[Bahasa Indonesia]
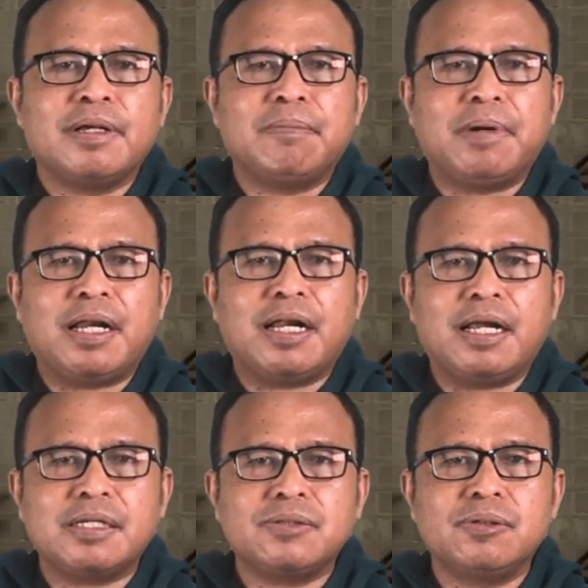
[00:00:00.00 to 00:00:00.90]
Para
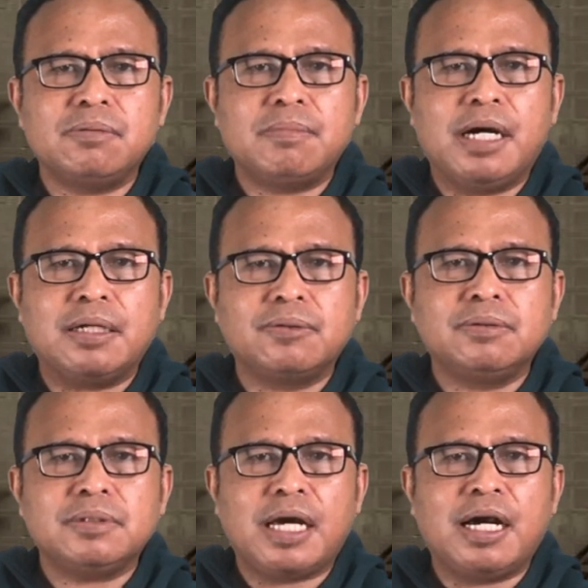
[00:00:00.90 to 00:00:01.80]
rasul
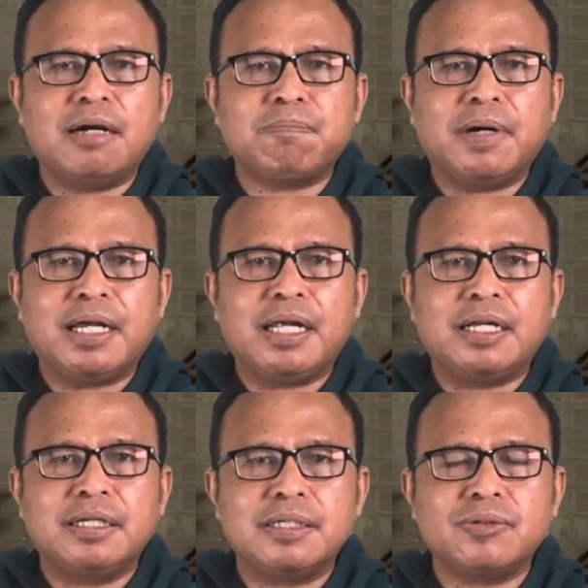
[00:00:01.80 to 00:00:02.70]
baru tahap mengenal
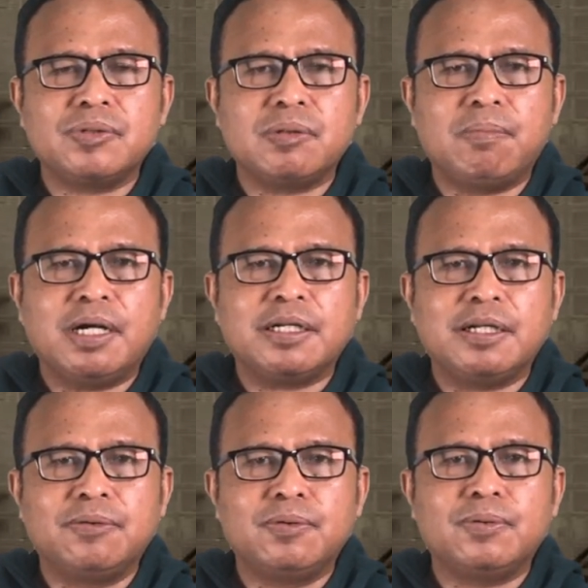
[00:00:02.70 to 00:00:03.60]
Yesus
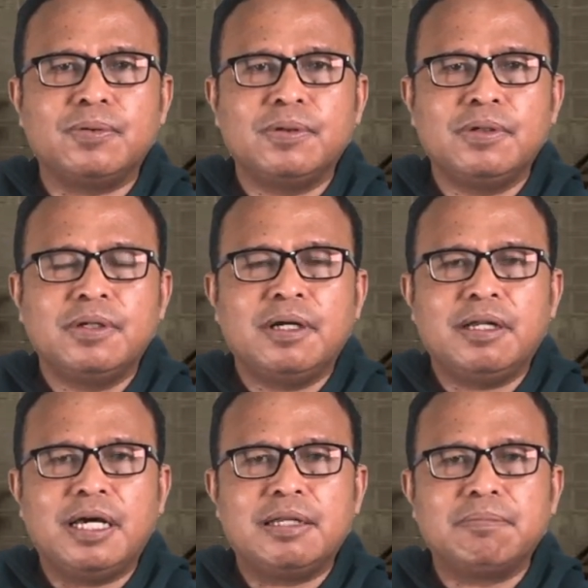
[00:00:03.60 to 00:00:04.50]
sebagai guru
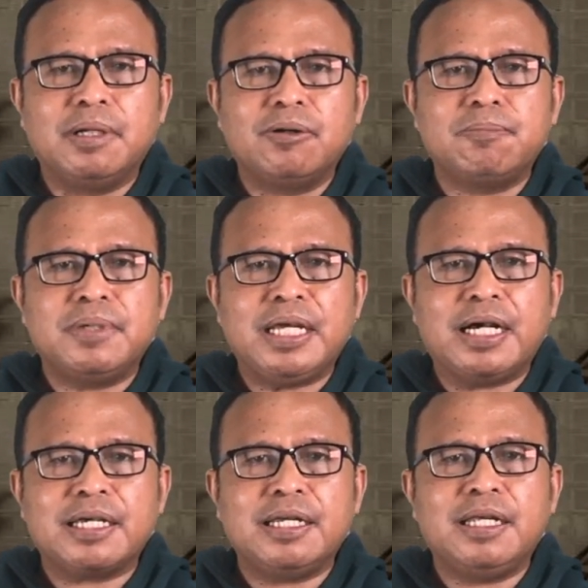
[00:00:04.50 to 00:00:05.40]
dan belum
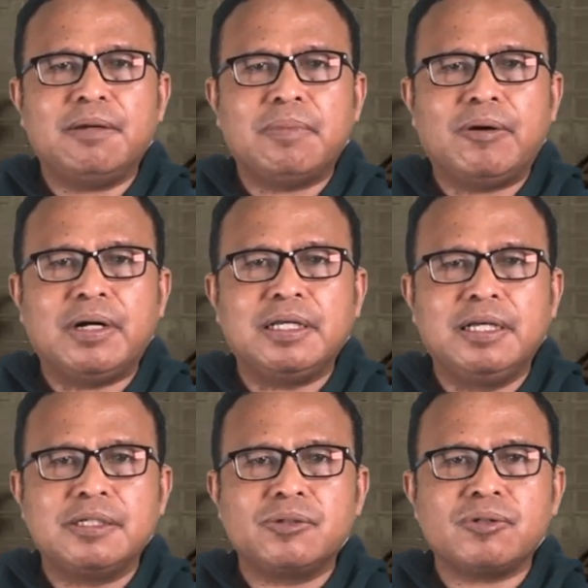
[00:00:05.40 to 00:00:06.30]
meyakini bahwa
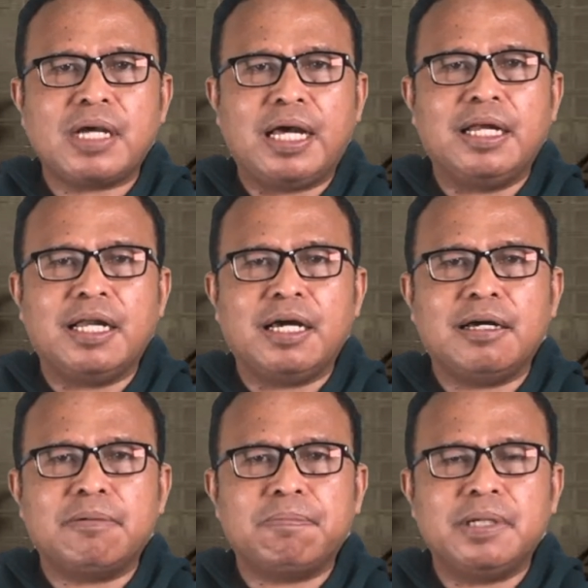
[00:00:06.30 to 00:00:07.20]
Yesus adalah
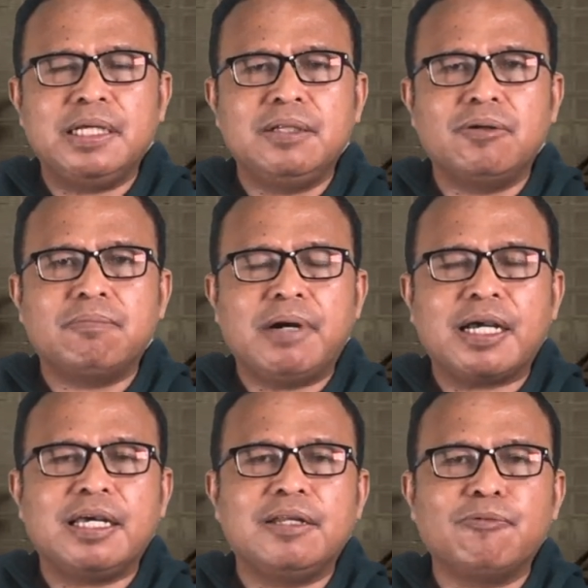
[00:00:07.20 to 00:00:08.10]
pelindung
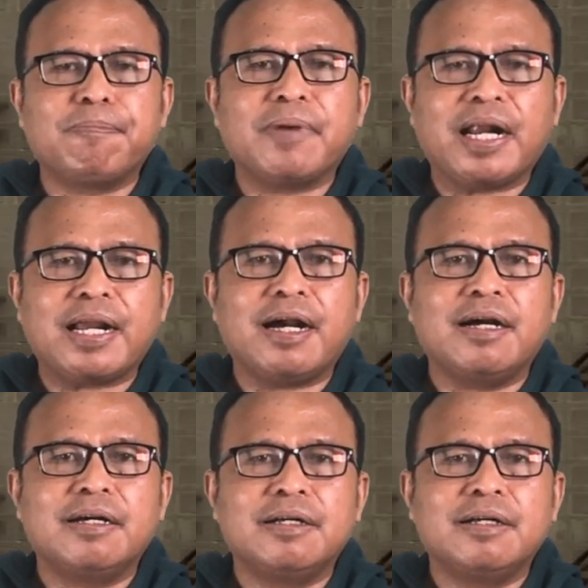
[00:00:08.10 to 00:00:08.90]
bagi hidup mereka.